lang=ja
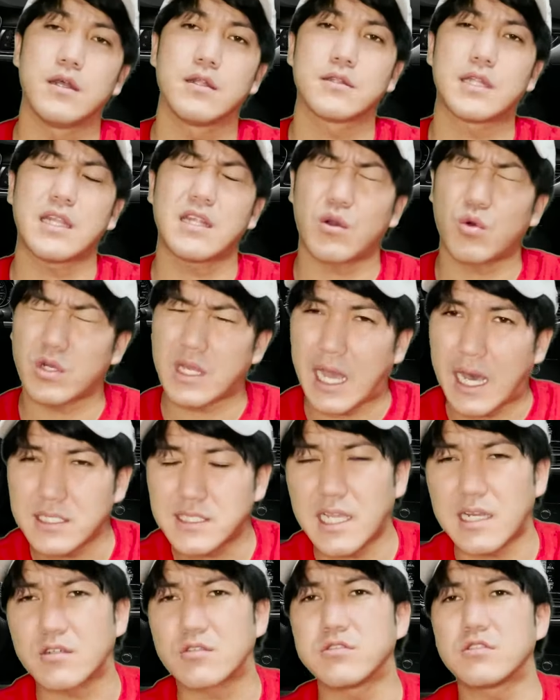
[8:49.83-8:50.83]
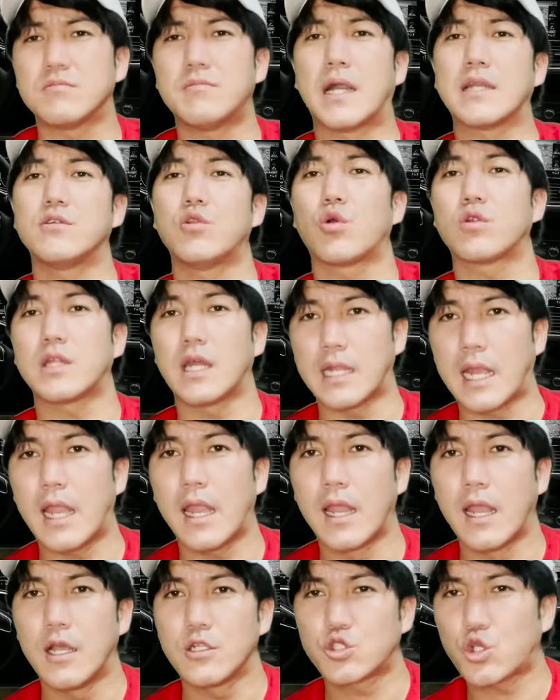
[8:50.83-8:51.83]
ただこれ朝車に乗ってね、
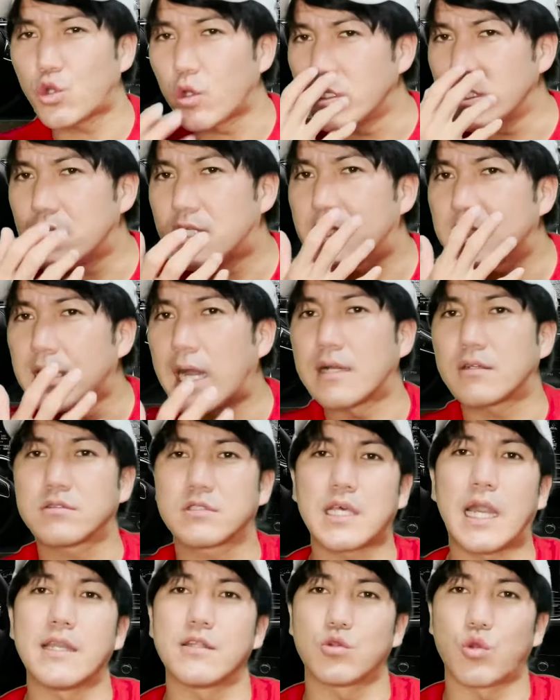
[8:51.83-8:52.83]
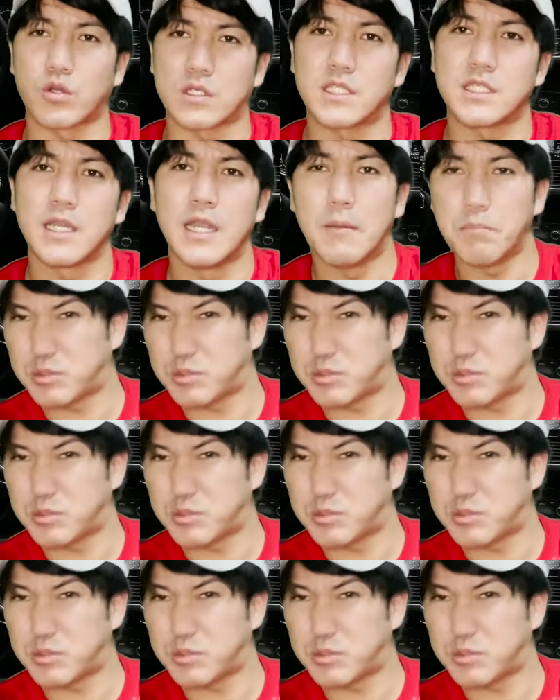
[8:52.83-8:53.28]
ちょっと息が臭い時、